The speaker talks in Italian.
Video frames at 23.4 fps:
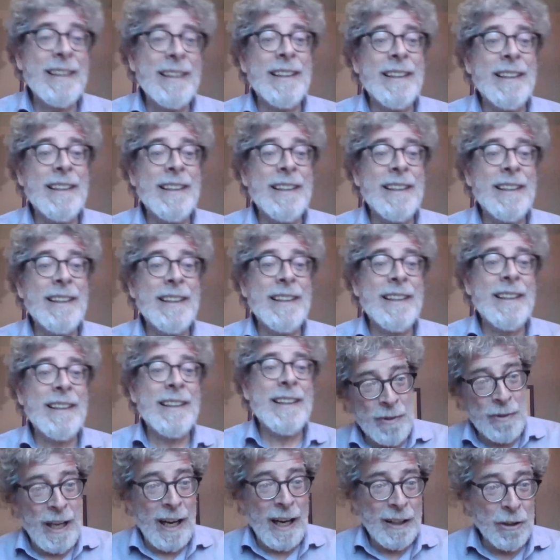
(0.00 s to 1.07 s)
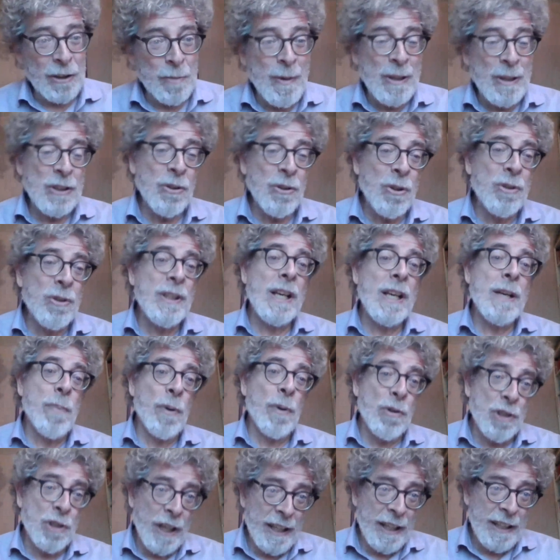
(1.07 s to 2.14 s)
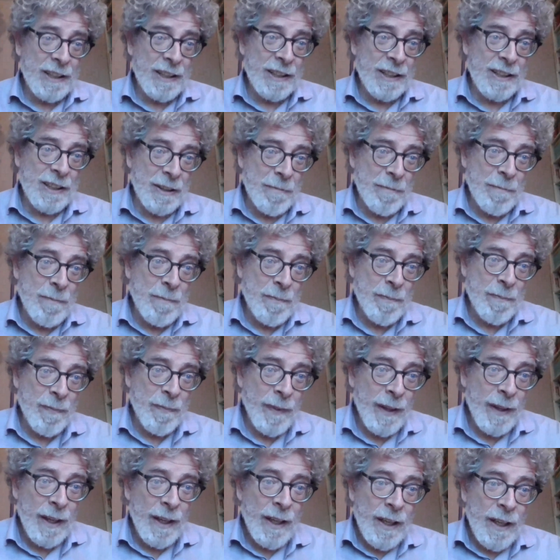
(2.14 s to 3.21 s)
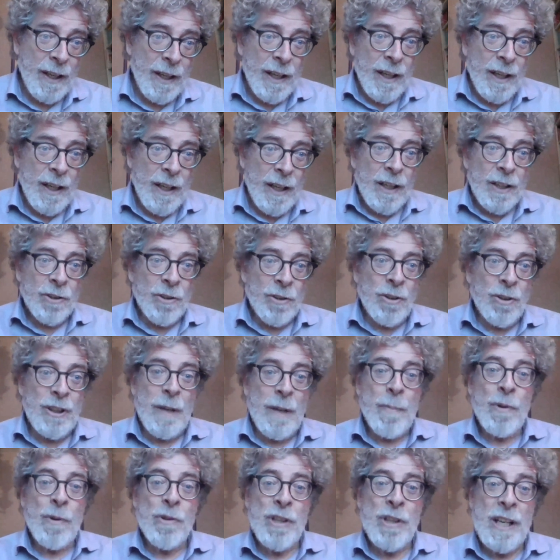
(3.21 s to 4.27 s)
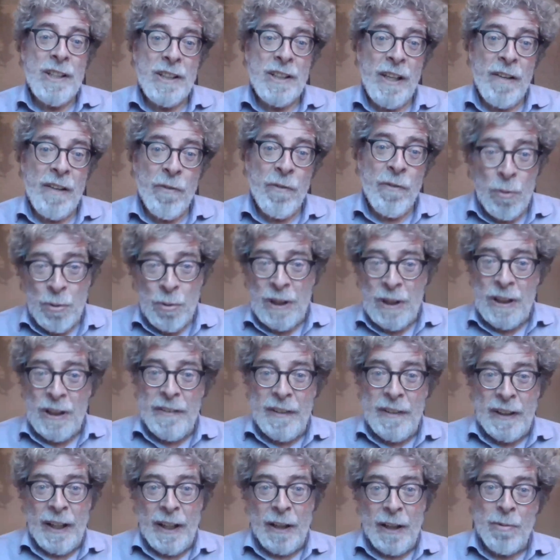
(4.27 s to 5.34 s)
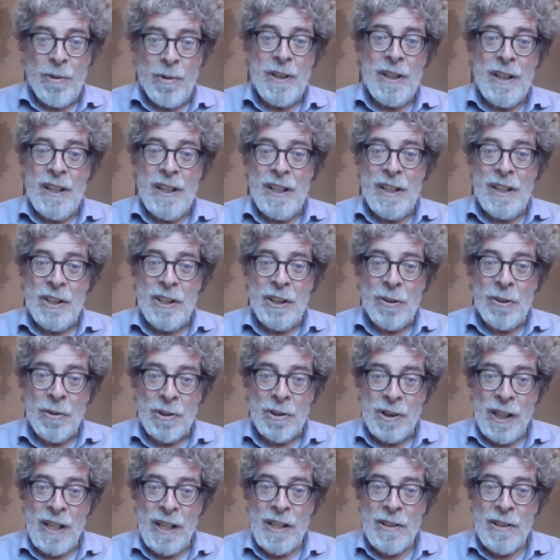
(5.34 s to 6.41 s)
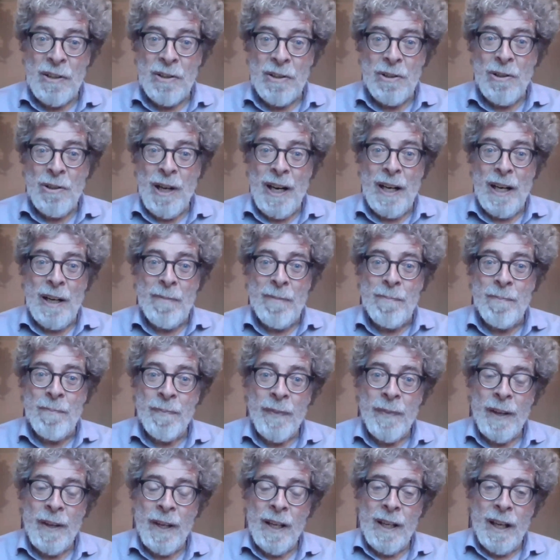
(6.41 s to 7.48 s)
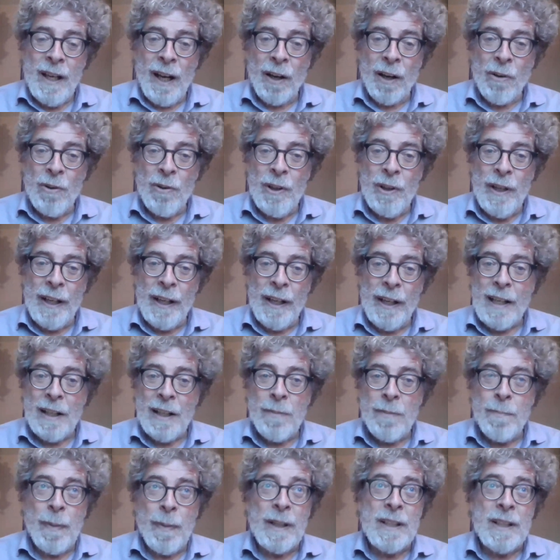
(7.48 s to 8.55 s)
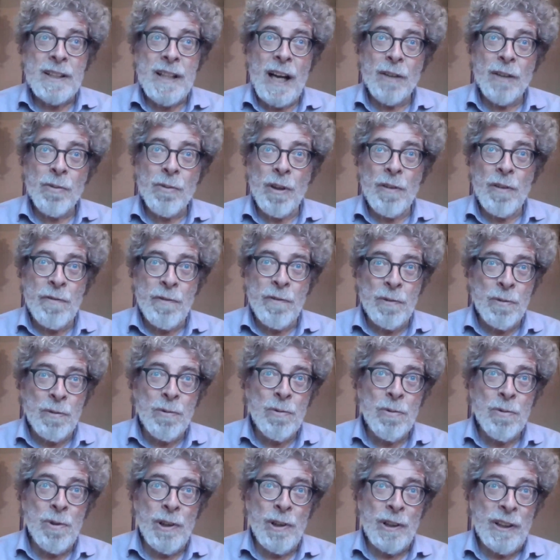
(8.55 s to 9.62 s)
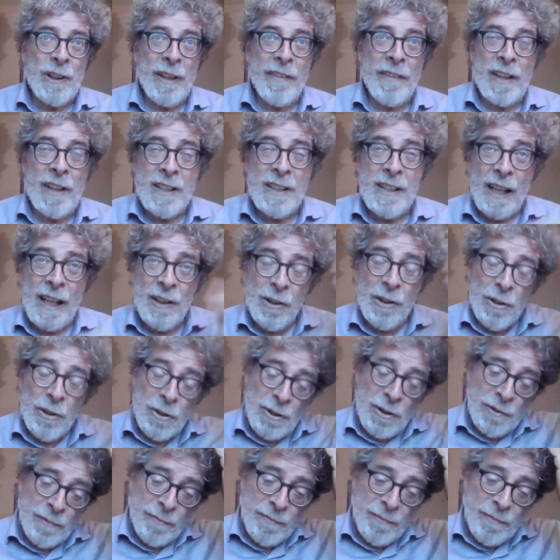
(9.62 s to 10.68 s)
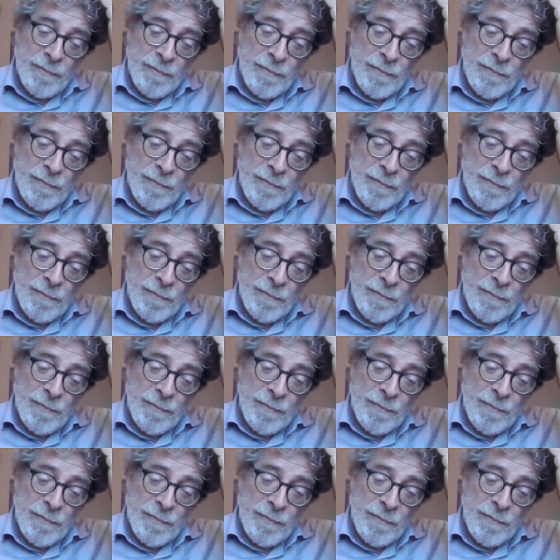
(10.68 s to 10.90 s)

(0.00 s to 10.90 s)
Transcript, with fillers: l'identità è un dato, ma sono dei processi. Sono dei processi evolutivi che quindi ci costringono a, a collegare il passato al futuro attraversando,